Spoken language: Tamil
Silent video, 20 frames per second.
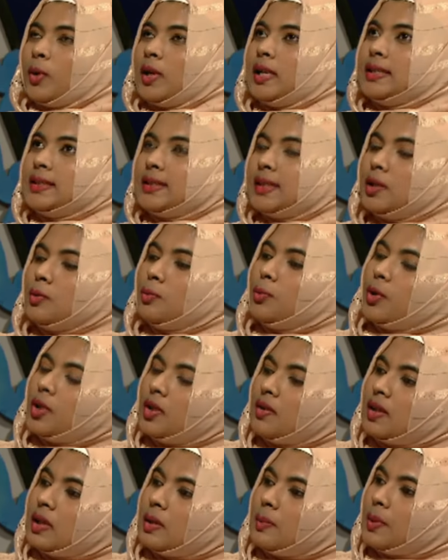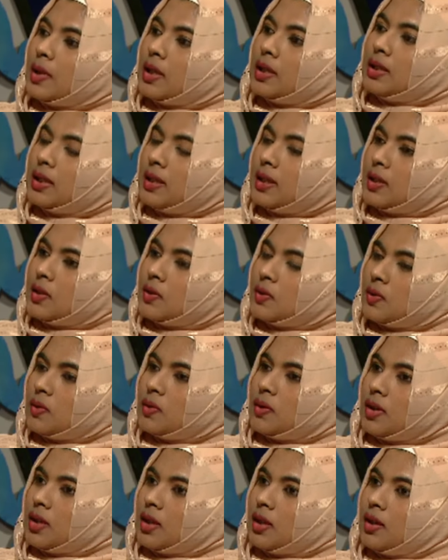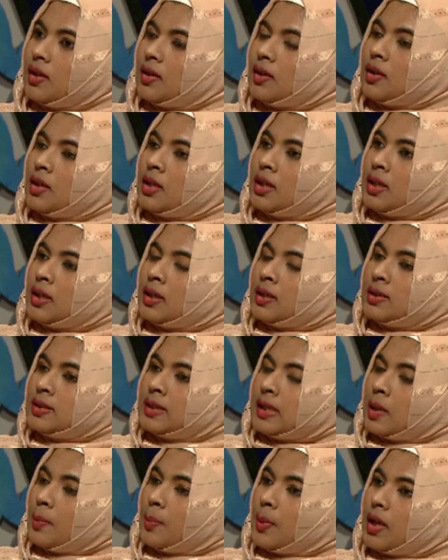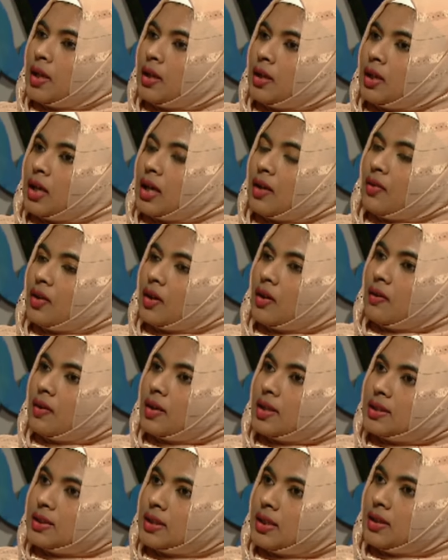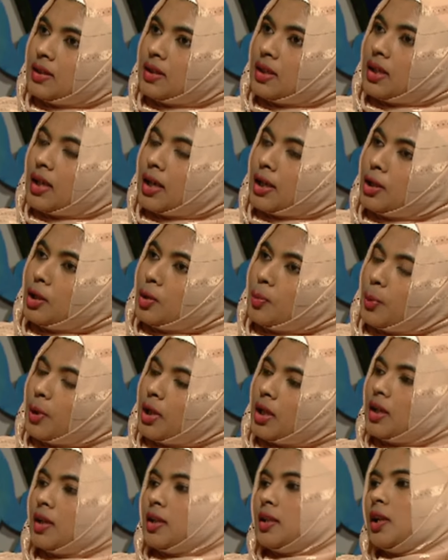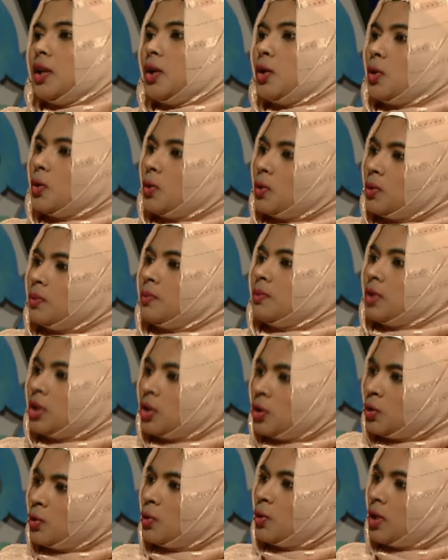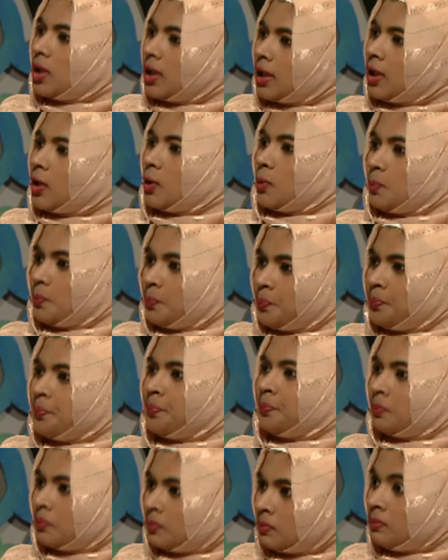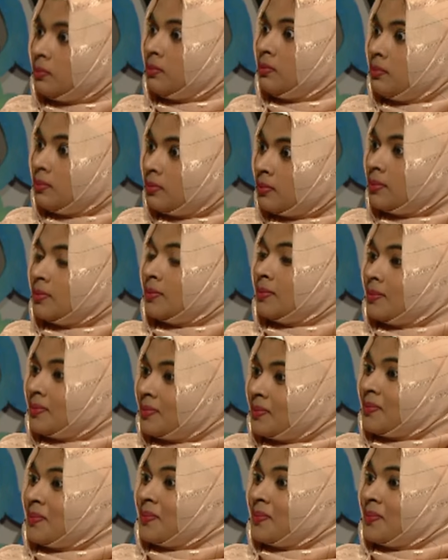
இப்போ ஆயில் ஸ்கின் பொறுத்தவரை பார்த்தீங்கன்னு சொன்னால் சில பேருக்கு அவங்கவுங்களோட ஸ்கின்னை கண்டுபிடிக்கிறதுல ஒரு இஷ்யூ ஒன்று இருக்கும் தனி கேள்வியாகவே